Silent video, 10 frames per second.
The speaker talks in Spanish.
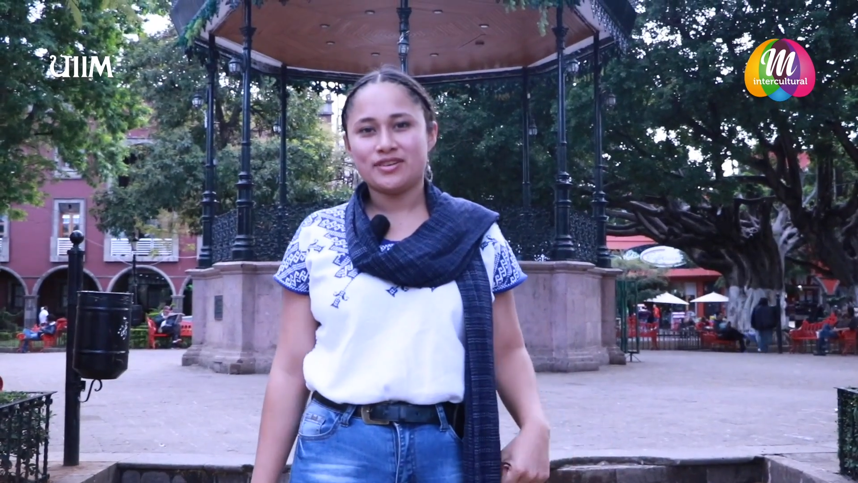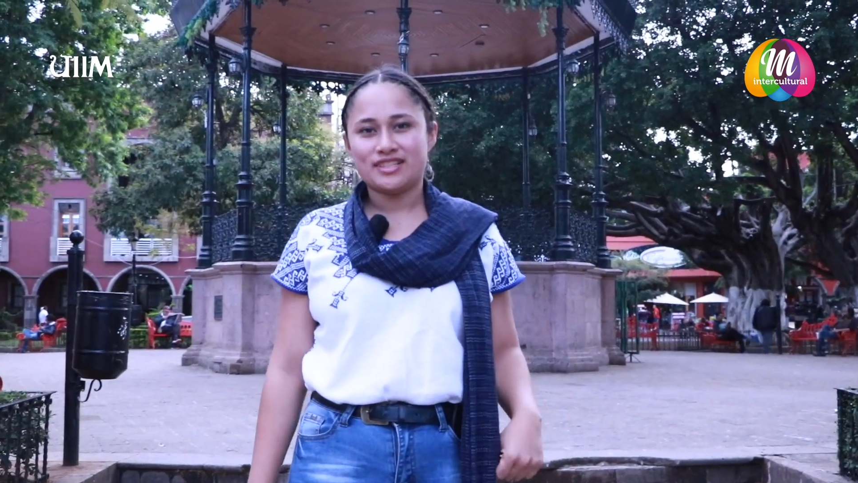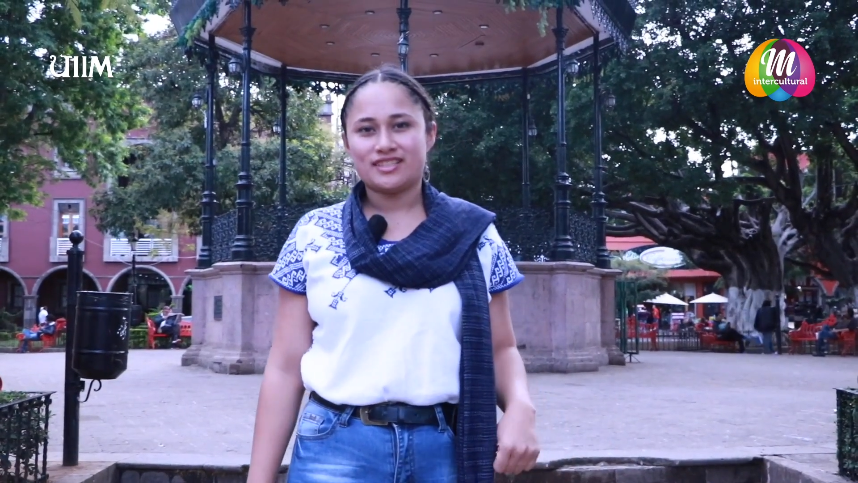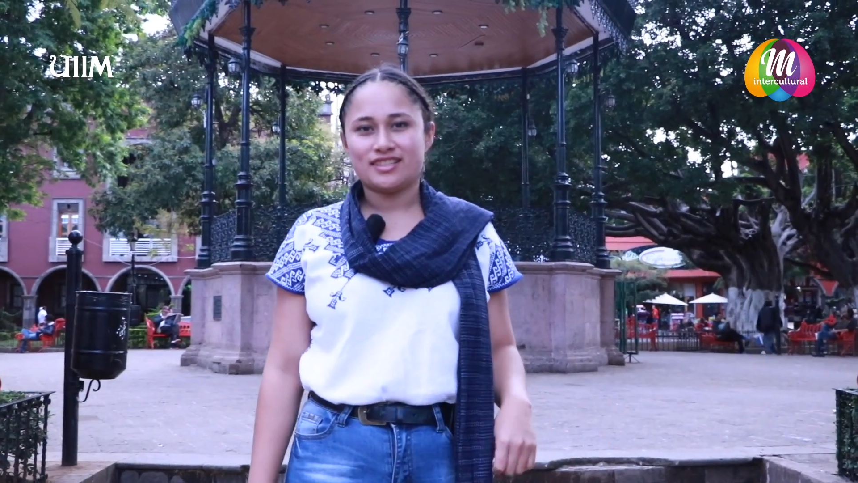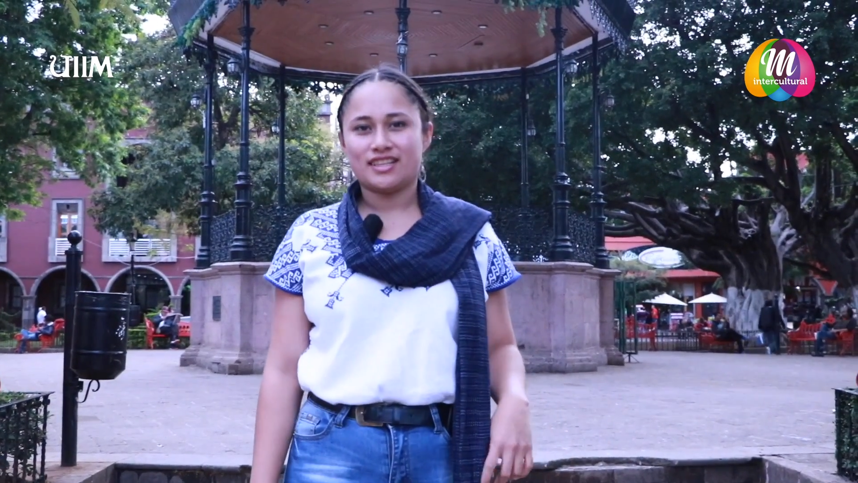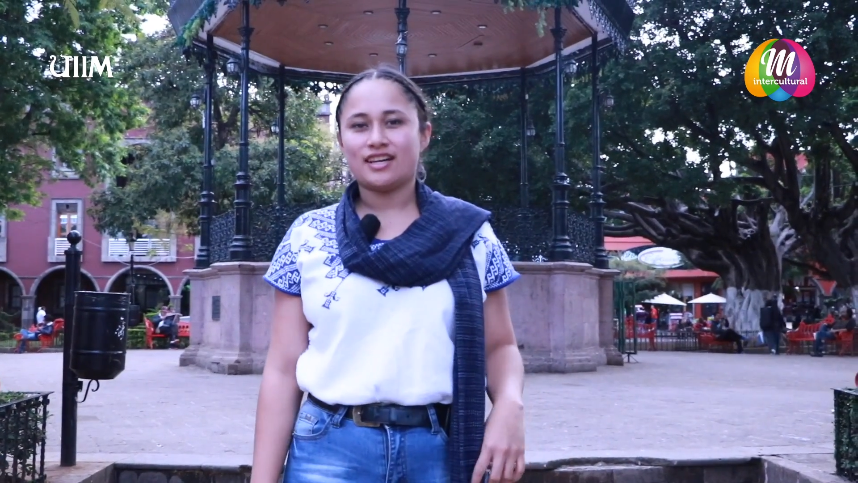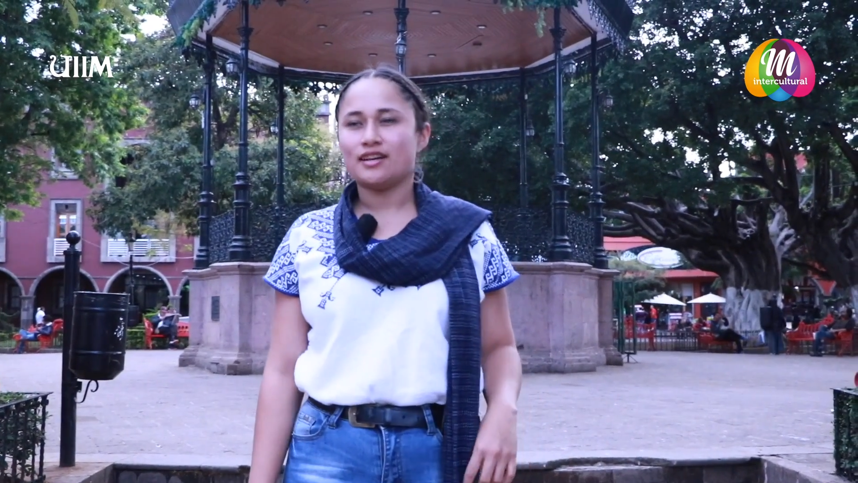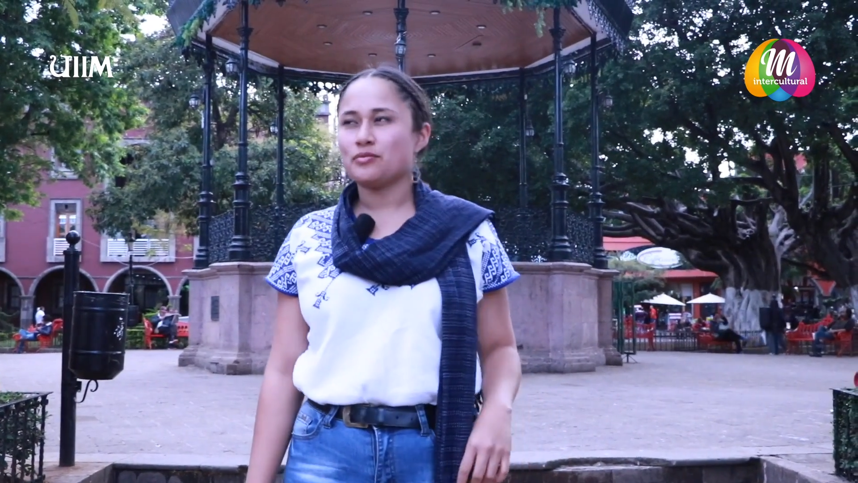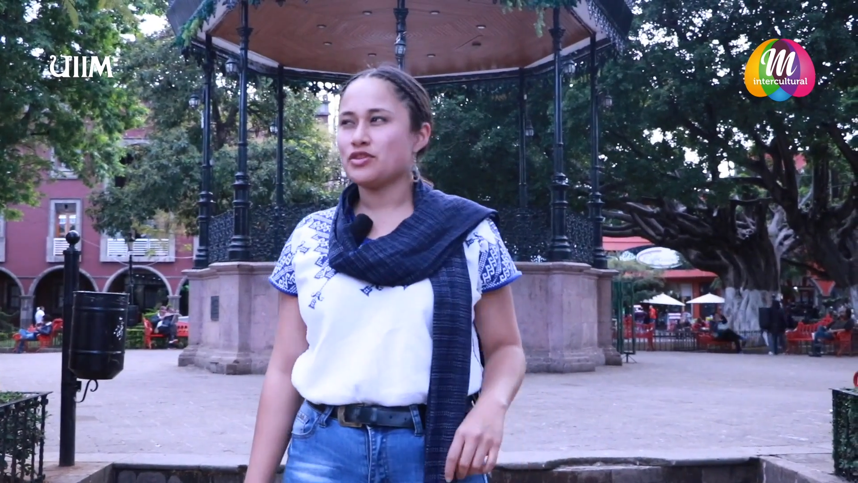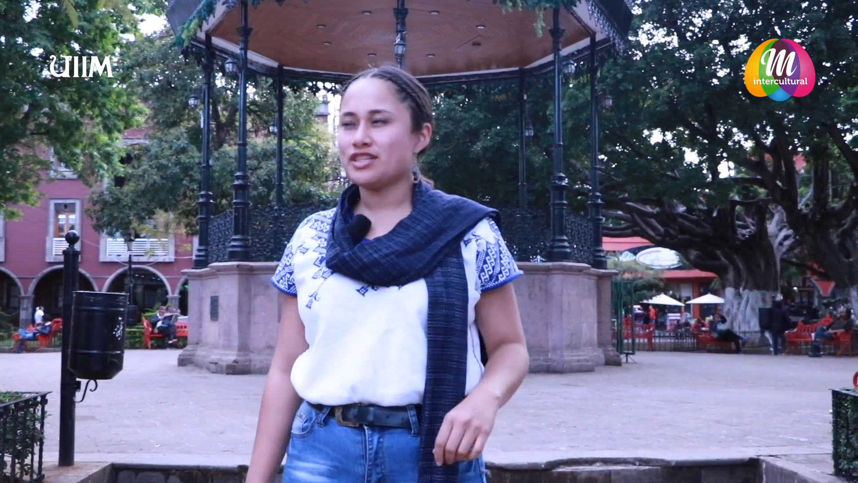
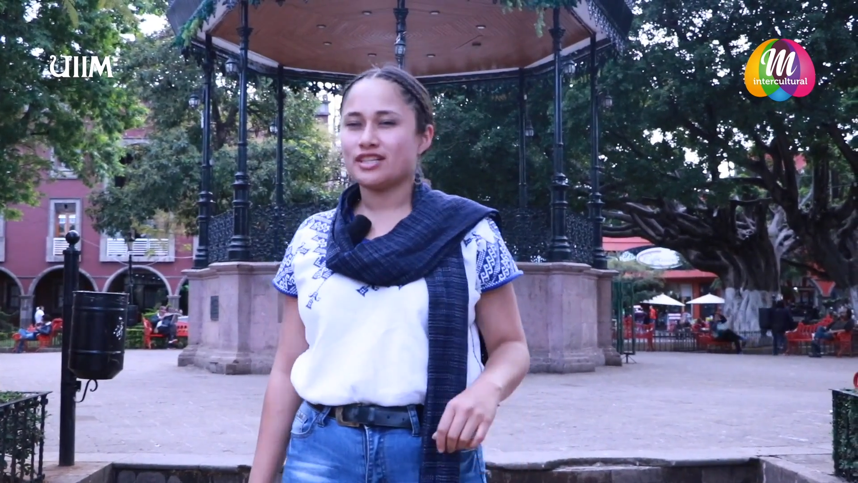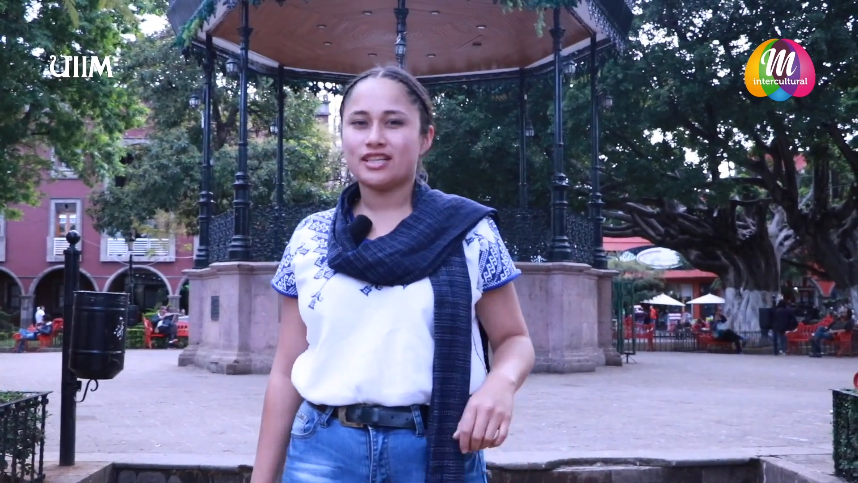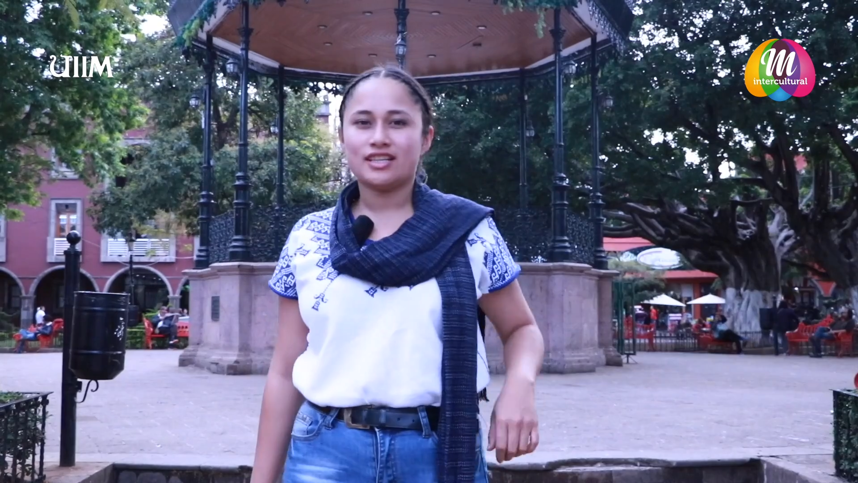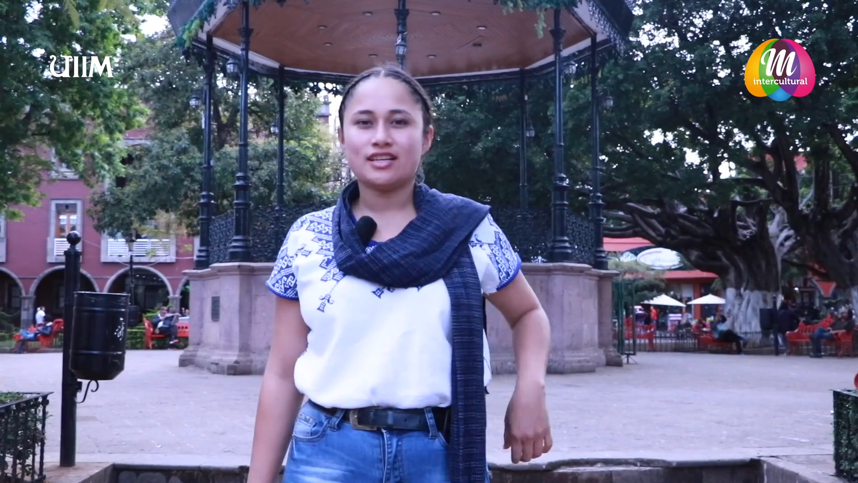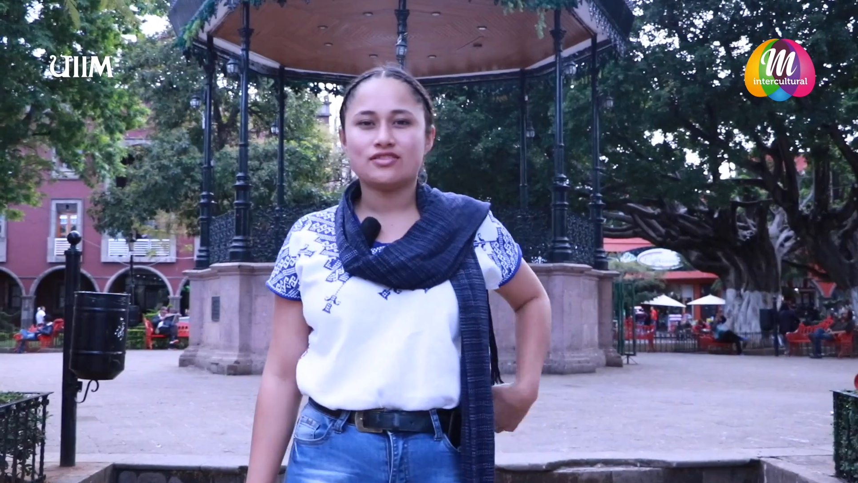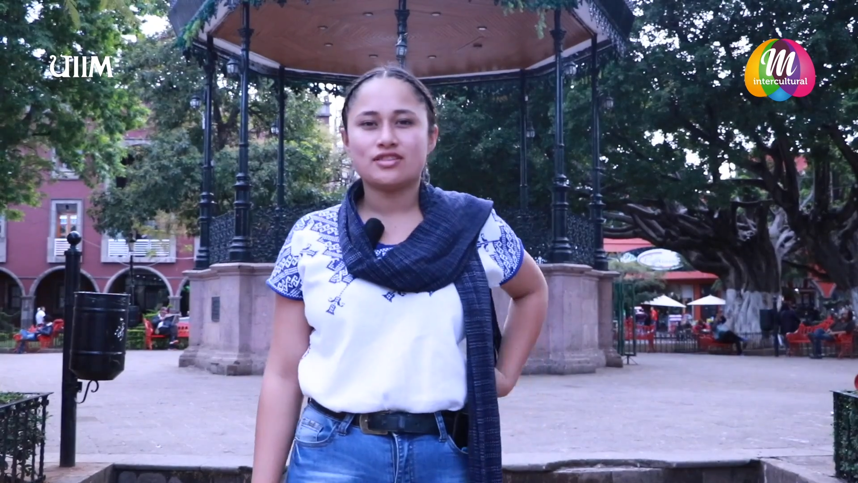está muy cerquita,